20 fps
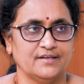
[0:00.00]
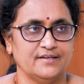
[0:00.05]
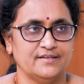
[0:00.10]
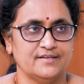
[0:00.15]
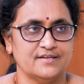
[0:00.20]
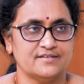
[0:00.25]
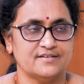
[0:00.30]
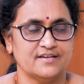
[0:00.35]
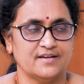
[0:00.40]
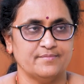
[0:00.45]

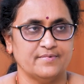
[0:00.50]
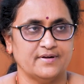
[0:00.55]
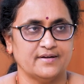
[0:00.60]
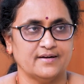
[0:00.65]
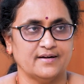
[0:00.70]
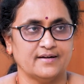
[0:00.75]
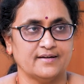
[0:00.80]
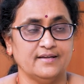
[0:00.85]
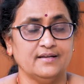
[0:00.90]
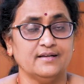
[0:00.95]
అడ్జస్ట్ అయ్యే
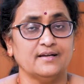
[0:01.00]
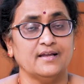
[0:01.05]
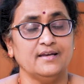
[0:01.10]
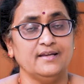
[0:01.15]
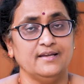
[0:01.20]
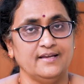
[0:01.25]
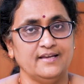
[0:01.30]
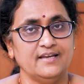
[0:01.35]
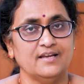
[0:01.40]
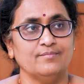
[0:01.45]
మెంటాలిటీ
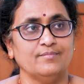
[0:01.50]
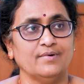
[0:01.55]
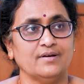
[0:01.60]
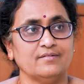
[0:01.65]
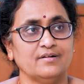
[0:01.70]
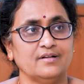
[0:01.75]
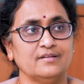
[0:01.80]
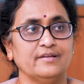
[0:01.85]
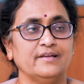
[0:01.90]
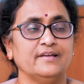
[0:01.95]
కానీ ఈ నెంబర్
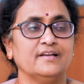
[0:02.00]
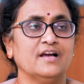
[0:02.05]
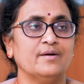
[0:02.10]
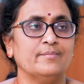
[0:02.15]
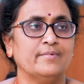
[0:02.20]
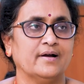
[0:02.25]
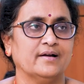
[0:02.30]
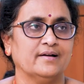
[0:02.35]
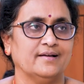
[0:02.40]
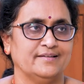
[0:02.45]
వాళ్ళతో ఇంకా
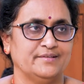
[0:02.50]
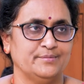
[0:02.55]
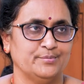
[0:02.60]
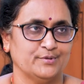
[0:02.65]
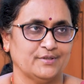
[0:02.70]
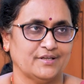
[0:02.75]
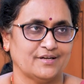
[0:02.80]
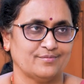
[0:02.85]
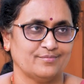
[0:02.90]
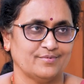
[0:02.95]
బాగా
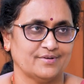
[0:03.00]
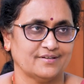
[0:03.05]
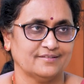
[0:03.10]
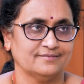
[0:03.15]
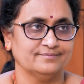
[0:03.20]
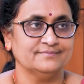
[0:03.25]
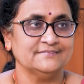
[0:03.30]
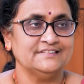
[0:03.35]
కలిసిపోతారు అనమాట